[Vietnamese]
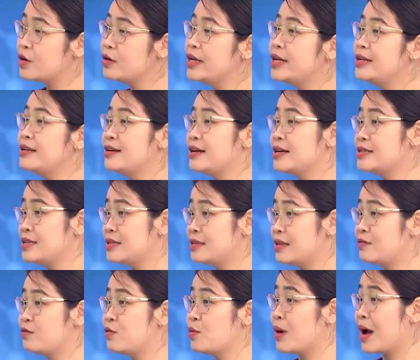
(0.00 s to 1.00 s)
cho đến những cái dị
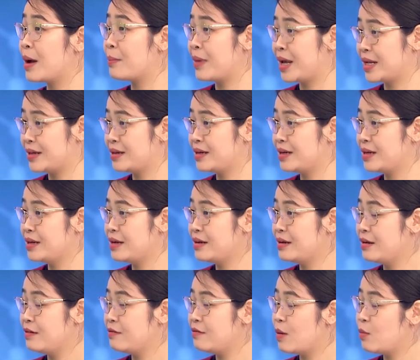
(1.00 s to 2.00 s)
tật vùng hàm mặt
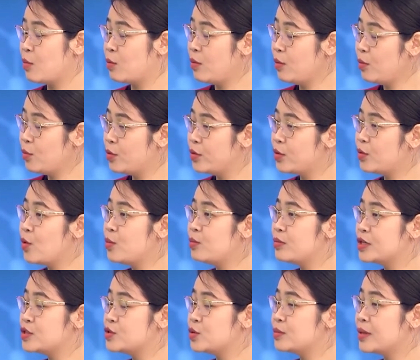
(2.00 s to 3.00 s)
và một mốc cuối
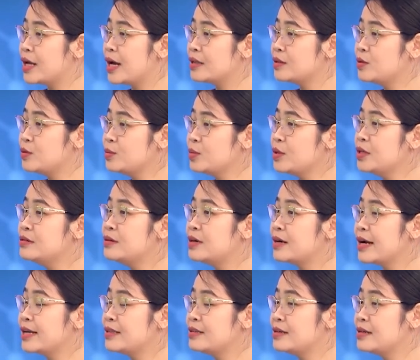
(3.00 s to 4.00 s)
cùng là chúng ta thông
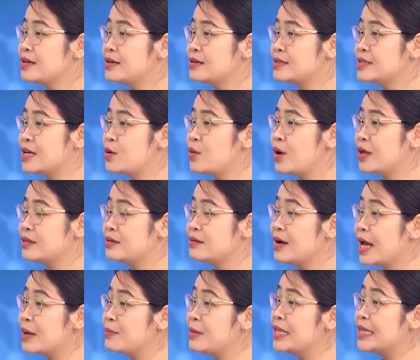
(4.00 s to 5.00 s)
thường hay thực hiện ở giai đoạn
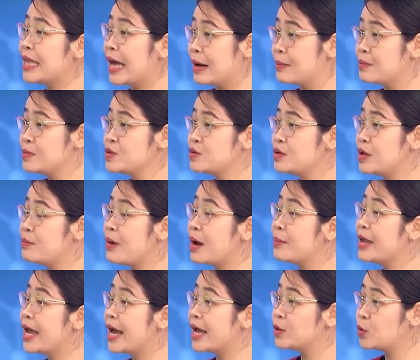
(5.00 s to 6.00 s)
từ 28 cho đến
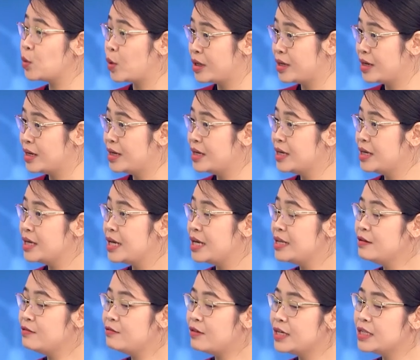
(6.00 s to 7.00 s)
32 tuần.
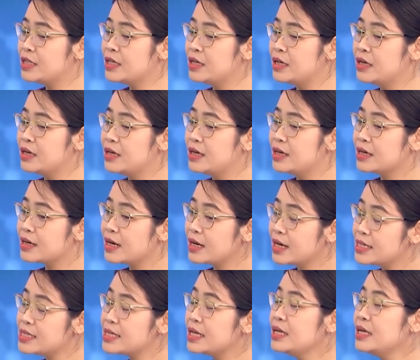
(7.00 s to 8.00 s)
Thế như vậy thì
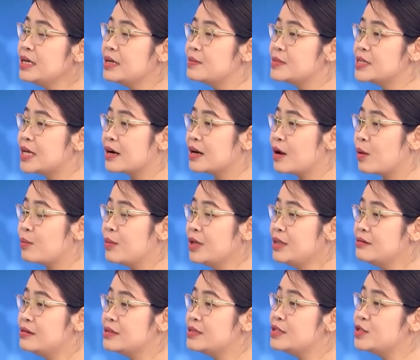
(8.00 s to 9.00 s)
các cái xét nghiệm sàng lọc
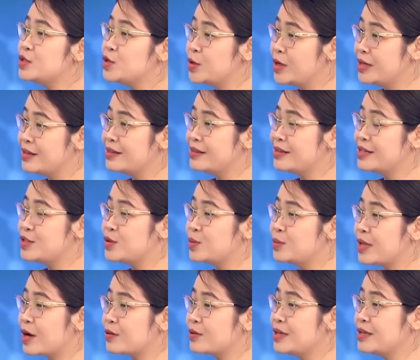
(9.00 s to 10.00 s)
bất thường di truyền thì
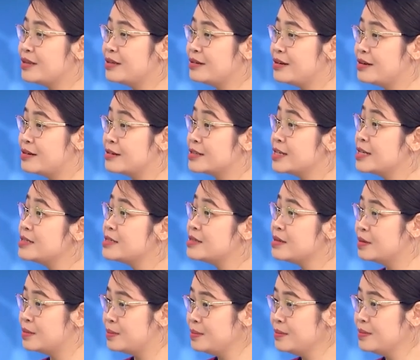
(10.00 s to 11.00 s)
chúng ta có thể thực hiện được rất
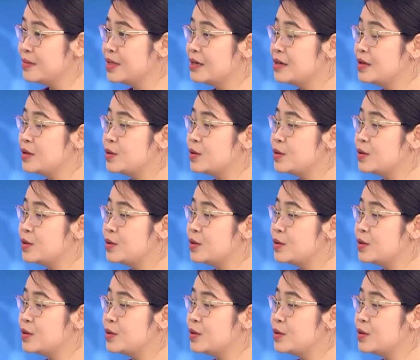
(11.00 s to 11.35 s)
sớm.